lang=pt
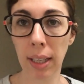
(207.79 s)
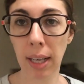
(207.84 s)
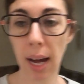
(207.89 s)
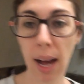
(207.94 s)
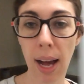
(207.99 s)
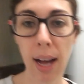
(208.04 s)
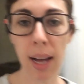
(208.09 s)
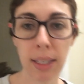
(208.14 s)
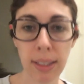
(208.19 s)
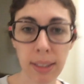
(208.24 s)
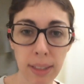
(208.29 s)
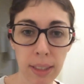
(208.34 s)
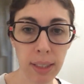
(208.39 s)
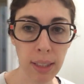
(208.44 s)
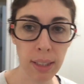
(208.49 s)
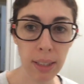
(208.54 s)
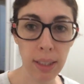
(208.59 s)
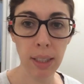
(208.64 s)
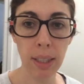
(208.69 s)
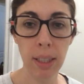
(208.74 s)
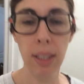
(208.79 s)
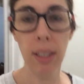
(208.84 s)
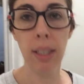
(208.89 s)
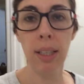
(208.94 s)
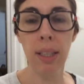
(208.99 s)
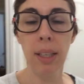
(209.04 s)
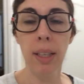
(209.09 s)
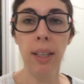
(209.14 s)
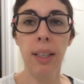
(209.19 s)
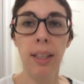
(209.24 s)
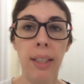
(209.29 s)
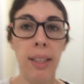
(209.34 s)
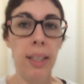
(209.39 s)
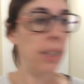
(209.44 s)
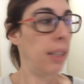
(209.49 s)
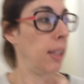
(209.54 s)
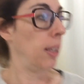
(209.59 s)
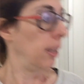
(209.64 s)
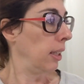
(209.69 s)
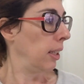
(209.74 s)
a casa.
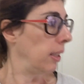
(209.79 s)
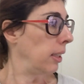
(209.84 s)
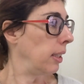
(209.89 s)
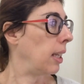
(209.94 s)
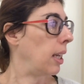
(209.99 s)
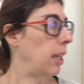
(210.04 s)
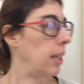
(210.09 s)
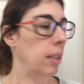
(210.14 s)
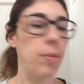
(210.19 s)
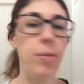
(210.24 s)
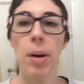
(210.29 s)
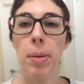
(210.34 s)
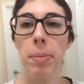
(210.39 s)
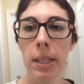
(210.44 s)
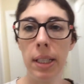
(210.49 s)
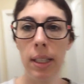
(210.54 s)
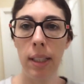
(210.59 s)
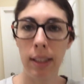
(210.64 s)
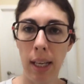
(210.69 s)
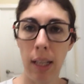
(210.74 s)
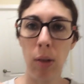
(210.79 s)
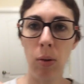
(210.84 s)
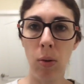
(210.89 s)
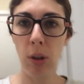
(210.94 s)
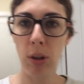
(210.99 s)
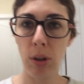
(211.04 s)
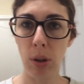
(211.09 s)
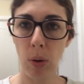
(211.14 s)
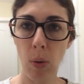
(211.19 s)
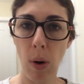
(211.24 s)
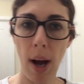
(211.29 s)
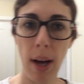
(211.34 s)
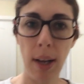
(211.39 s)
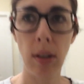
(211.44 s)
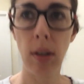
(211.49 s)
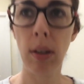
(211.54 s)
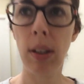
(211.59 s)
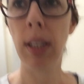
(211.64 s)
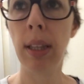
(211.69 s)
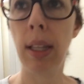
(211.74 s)
E aí a Fabiana tá num outro
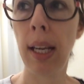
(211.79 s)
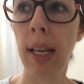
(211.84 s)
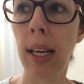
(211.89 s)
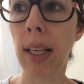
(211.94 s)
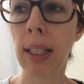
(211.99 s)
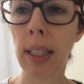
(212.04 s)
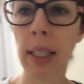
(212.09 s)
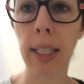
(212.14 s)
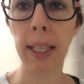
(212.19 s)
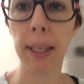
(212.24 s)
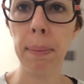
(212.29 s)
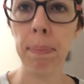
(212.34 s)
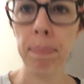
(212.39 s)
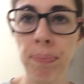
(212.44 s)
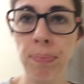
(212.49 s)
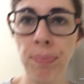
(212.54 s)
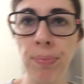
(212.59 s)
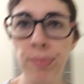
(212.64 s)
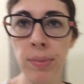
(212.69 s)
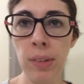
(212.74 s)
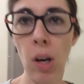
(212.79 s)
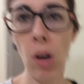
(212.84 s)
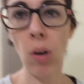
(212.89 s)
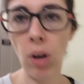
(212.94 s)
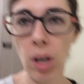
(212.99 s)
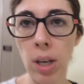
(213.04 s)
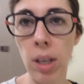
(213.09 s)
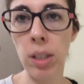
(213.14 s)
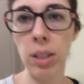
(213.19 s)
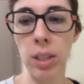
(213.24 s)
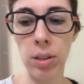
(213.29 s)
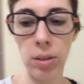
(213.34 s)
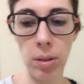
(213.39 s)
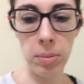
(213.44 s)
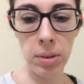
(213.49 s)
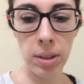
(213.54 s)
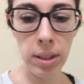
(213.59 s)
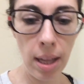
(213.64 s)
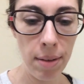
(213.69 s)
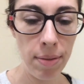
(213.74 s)
quarto que tem aqui. Então agora nós
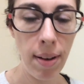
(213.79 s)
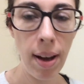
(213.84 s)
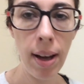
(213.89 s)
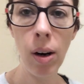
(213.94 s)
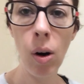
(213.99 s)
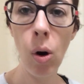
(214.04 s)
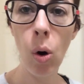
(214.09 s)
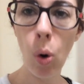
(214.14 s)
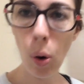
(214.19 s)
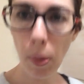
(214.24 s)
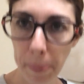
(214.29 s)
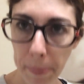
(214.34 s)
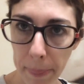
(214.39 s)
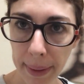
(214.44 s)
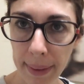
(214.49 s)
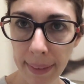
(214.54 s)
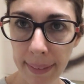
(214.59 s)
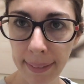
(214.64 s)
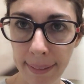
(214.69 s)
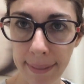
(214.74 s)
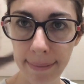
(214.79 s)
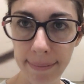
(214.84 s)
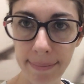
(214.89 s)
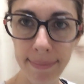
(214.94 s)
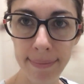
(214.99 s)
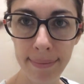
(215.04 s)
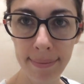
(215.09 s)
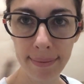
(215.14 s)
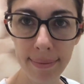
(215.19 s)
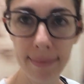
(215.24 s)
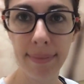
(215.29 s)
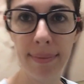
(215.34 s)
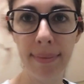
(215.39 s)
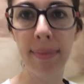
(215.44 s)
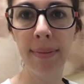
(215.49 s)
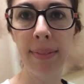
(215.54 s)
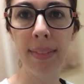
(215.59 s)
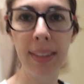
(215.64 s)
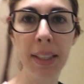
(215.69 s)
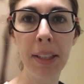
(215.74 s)
vamos lavar roupa.
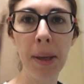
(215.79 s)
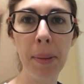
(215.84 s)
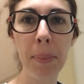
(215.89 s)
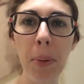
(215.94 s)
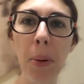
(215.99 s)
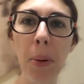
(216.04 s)
Tá